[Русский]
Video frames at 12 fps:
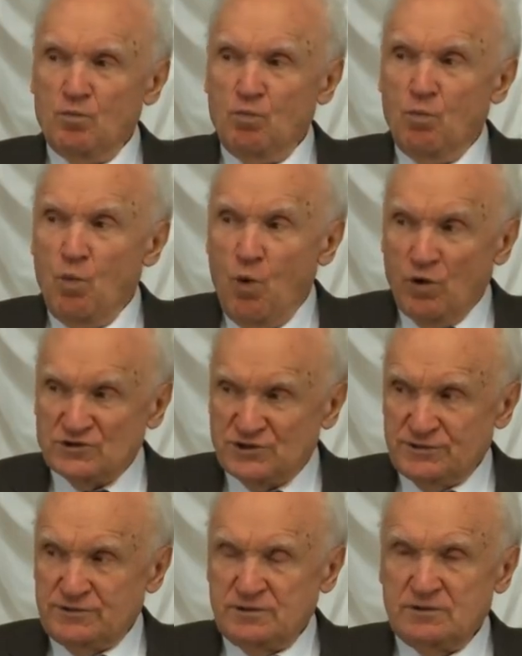
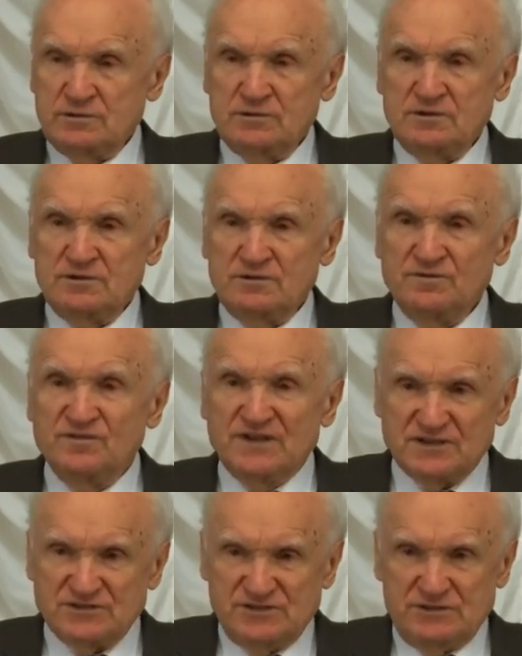может
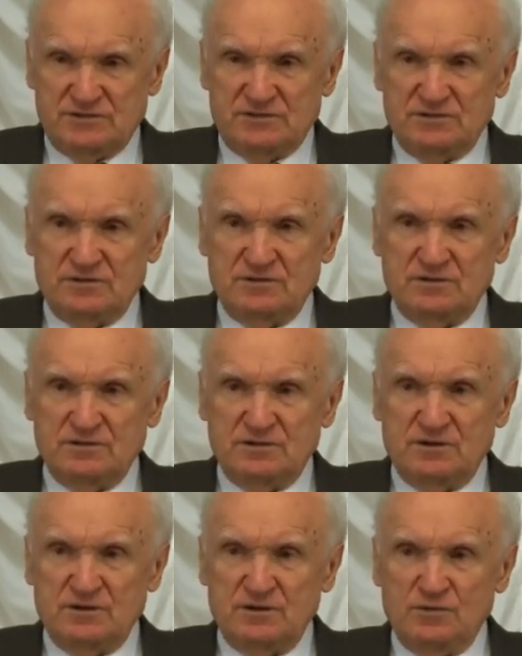выразить,
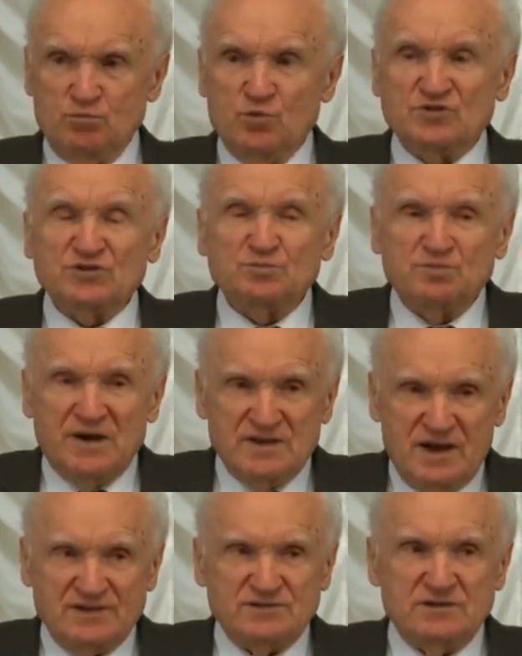может
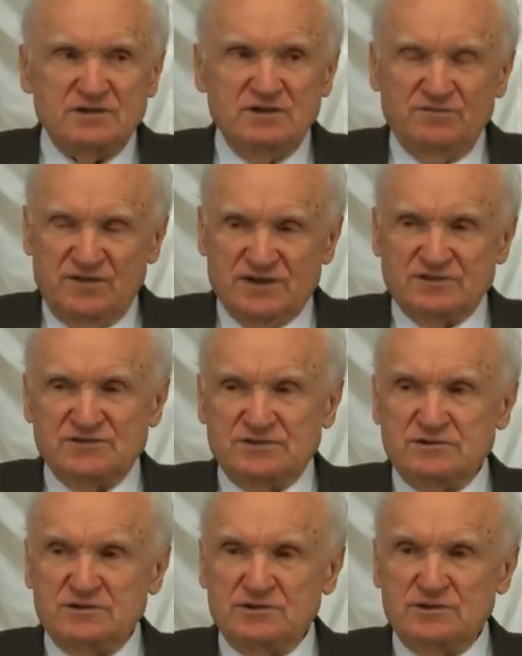понять и
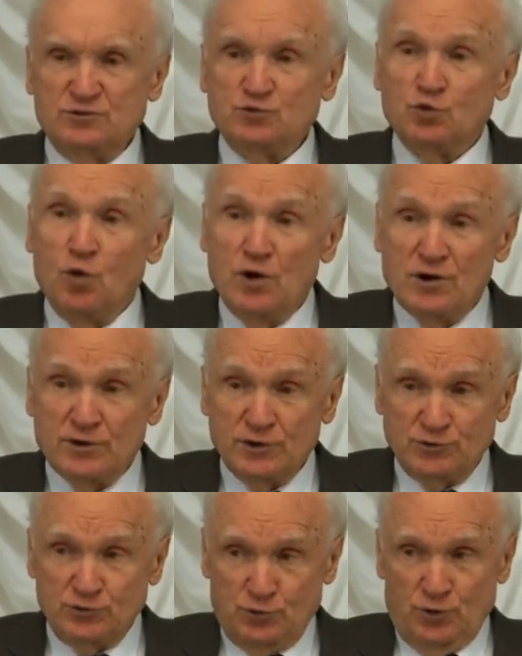выразить только
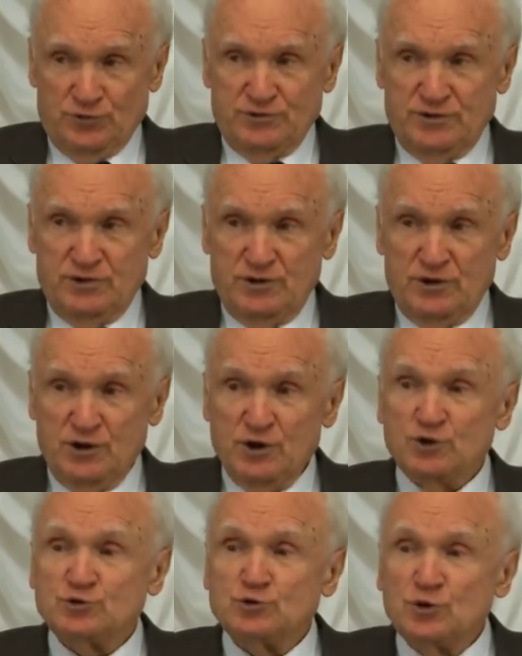тот,
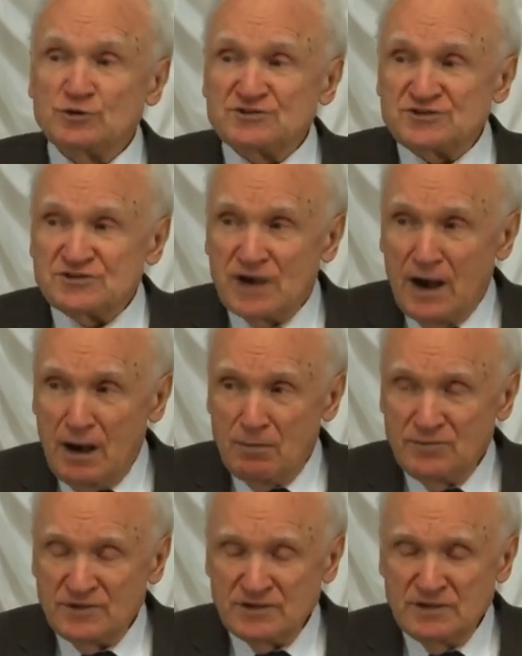кто
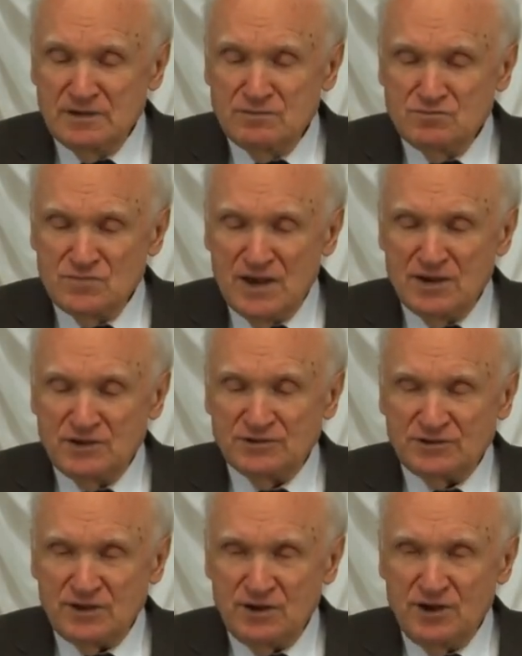сам
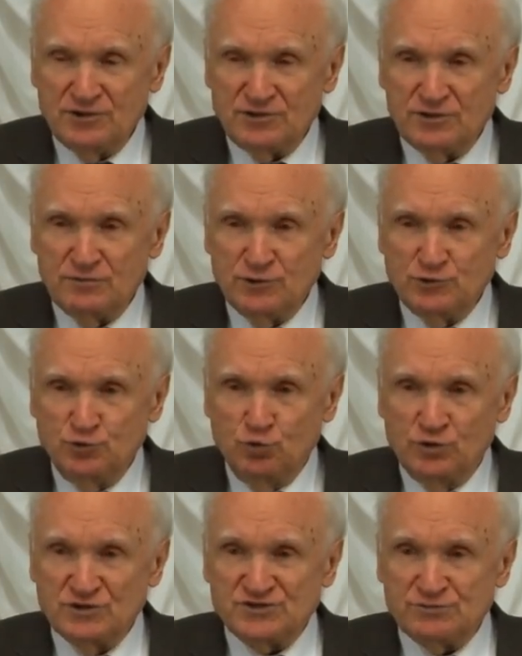имеет этого
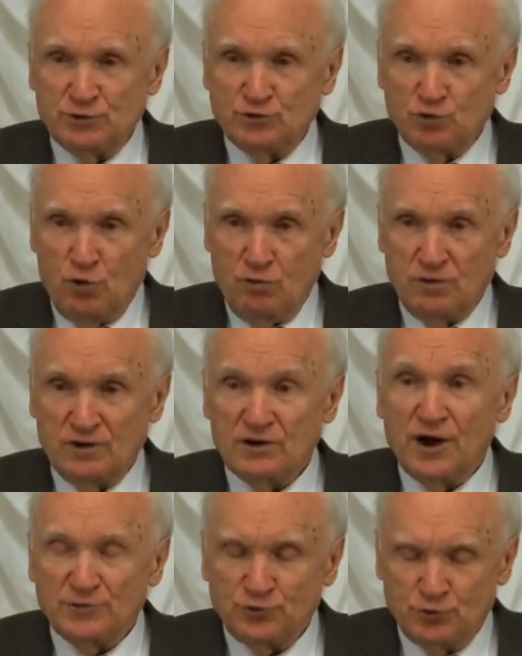Духа Святого,
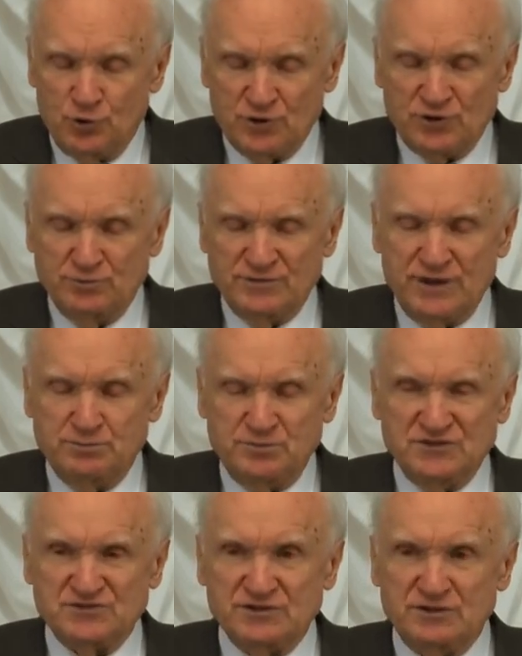которым
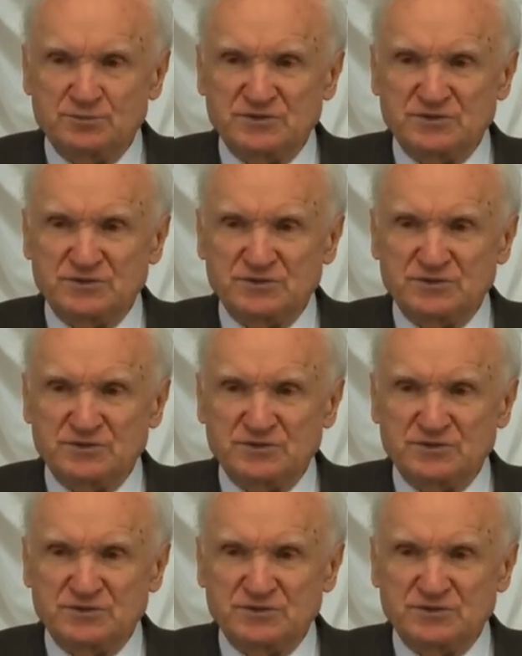написано